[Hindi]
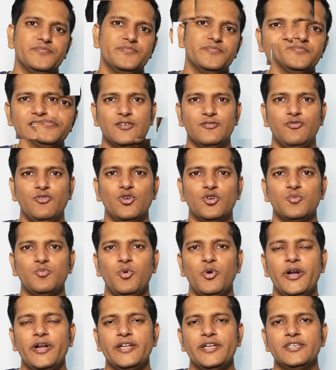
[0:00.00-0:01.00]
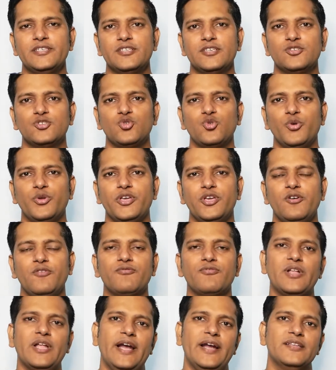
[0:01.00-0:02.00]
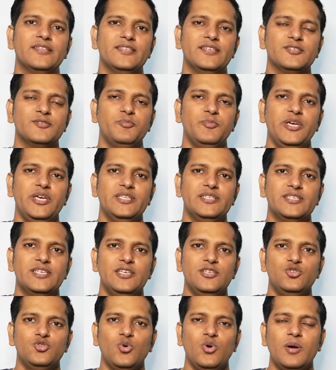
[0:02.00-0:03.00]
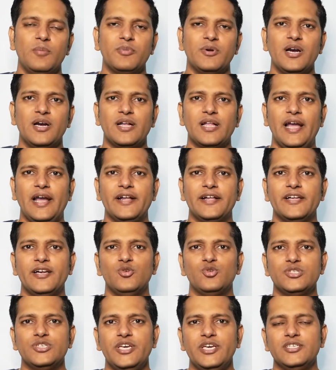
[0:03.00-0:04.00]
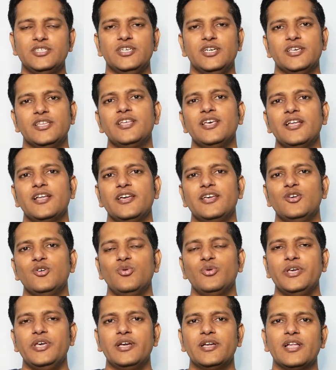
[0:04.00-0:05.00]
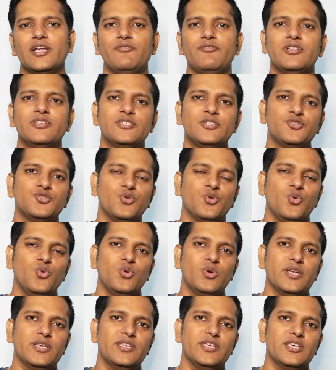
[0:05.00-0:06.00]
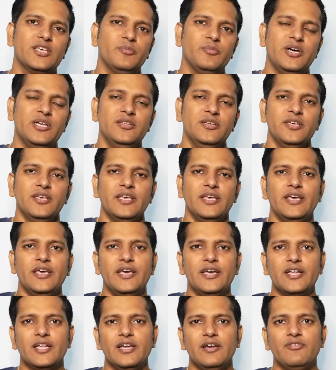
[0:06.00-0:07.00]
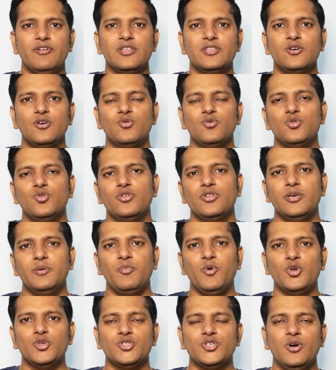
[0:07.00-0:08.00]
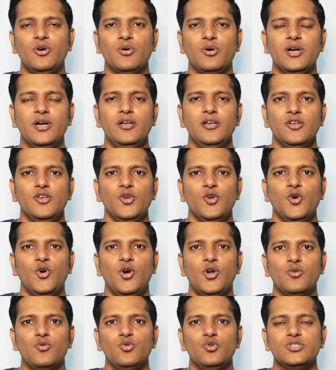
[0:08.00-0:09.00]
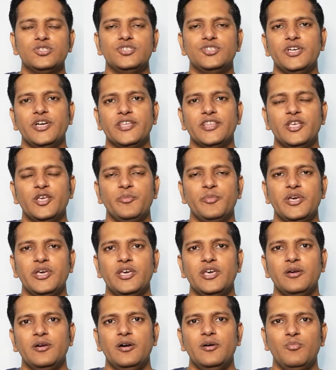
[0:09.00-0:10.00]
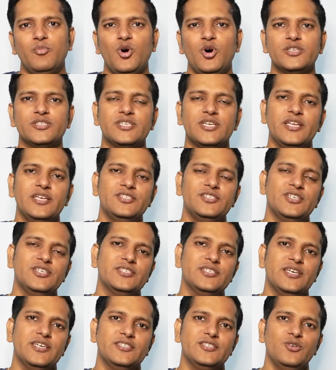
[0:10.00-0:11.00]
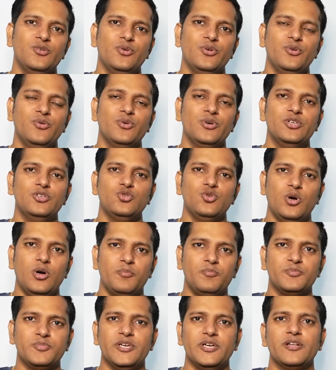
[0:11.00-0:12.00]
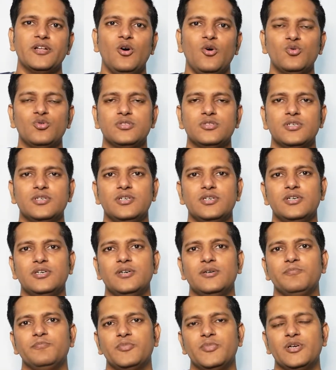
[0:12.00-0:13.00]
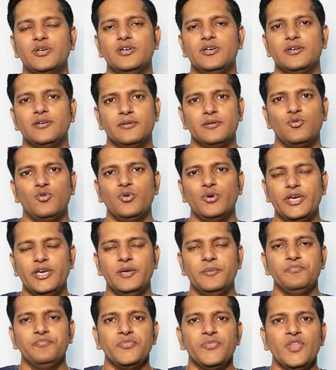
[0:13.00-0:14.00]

गाइज फोर्थ पॉइंट इज स्टोरी ऑफ क्लाइंट दिस मीन्स कि जो आपका क्लाइंट है उसकी एक जर्नी रही होगी एक लेवल से शुरू करने के बाद एक लेवल तक उन्होंने पहुंचा होगा और उस जर्नी में uh, बहुत सारी चीज़ें ऐसी हुई होंगी जो अप्स एंड डाउन्स होंगे